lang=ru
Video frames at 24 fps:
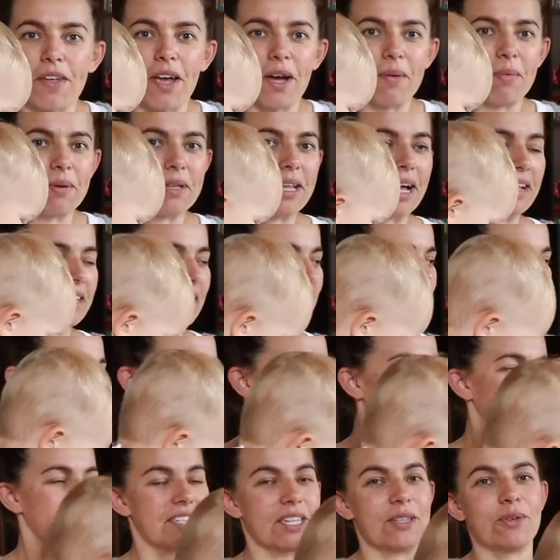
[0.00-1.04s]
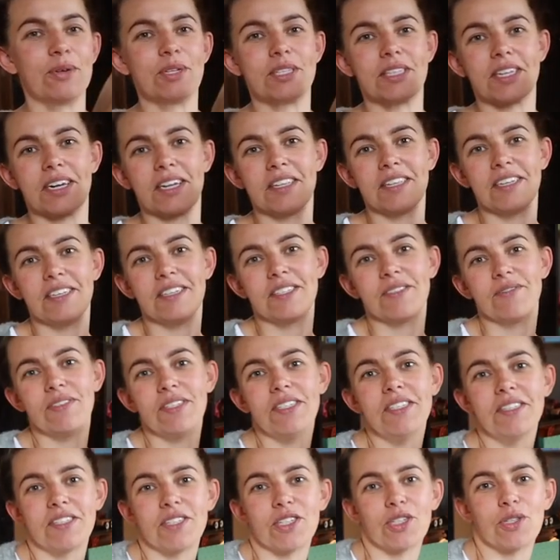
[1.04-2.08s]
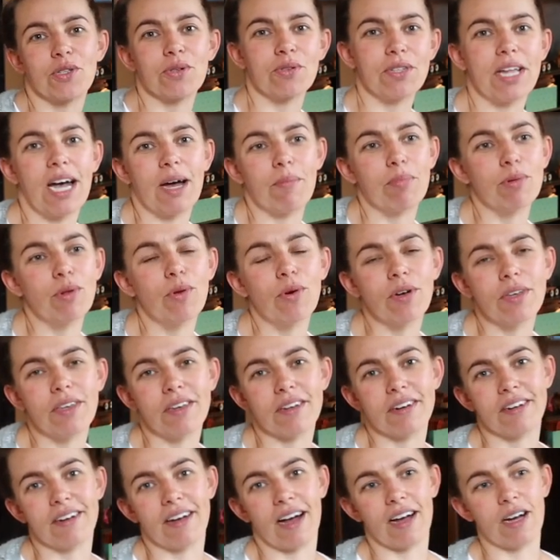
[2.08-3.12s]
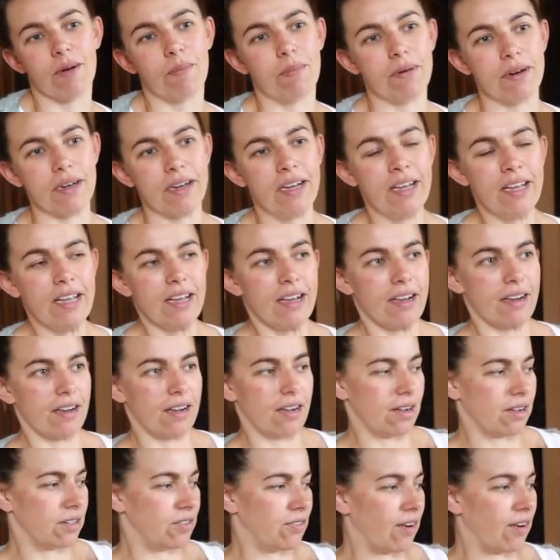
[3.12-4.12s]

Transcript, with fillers: как бы надо, наверное, с одной стороны извиниться, что да, блогеры, как бы э,